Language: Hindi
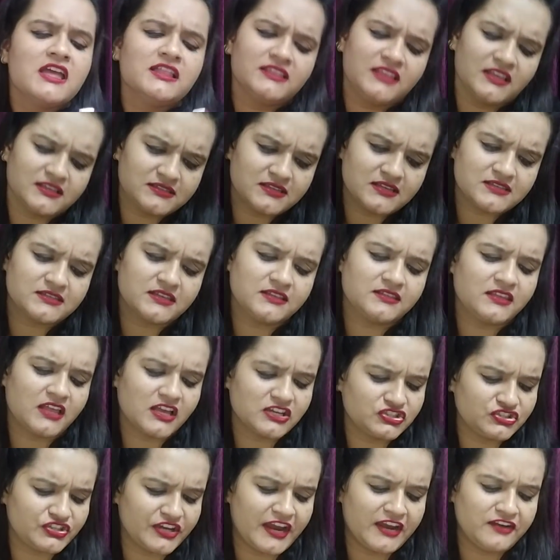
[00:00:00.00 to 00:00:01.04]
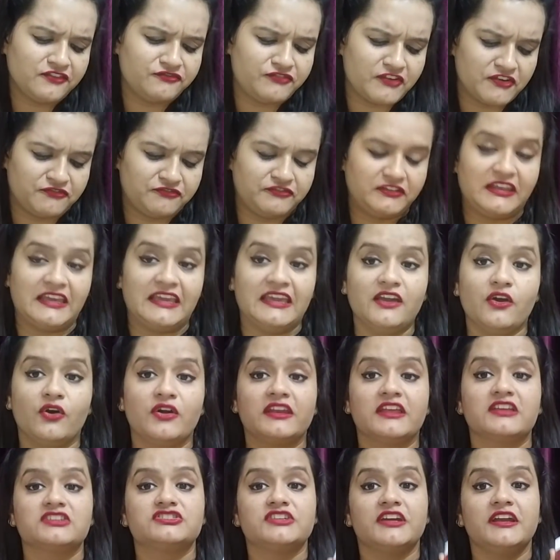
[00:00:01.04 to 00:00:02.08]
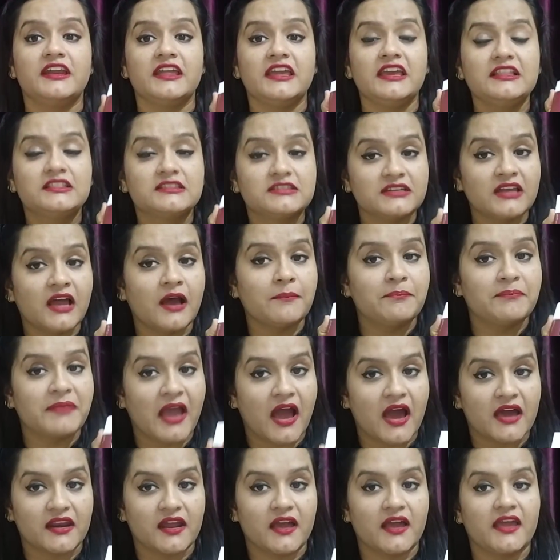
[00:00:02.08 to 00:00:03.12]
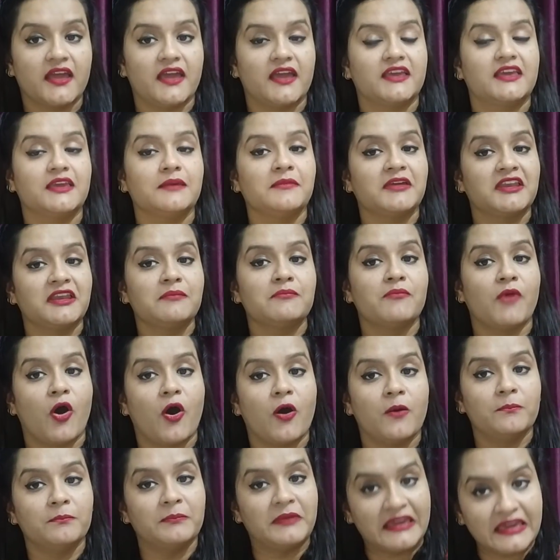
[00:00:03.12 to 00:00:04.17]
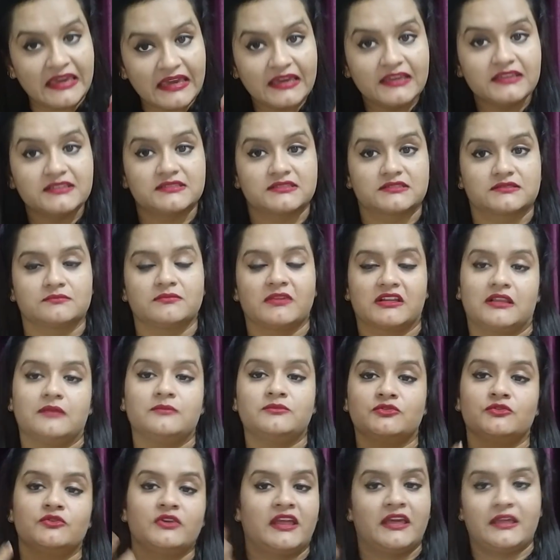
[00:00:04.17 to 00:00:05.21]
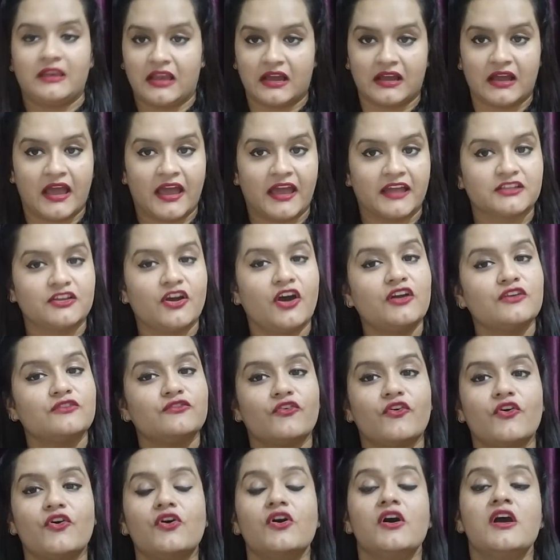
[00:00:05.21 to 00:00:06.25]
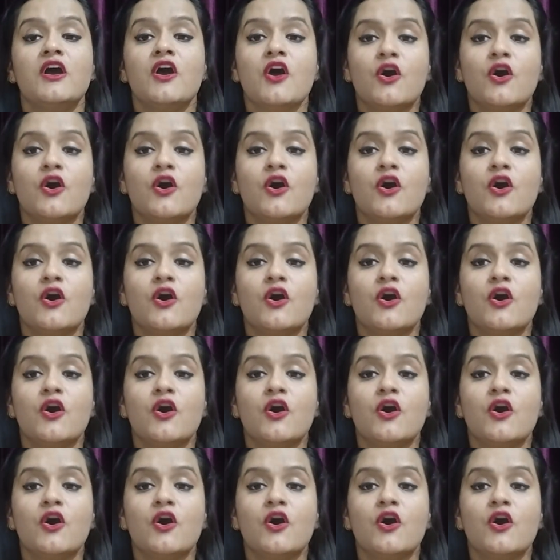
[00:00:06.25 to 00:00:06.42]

दिस इज़ इन द शेड 50 और ये शेड इतना प्यारा है कि मेरी मॉम भी इस मतलब उन्होंने लगाया था और वो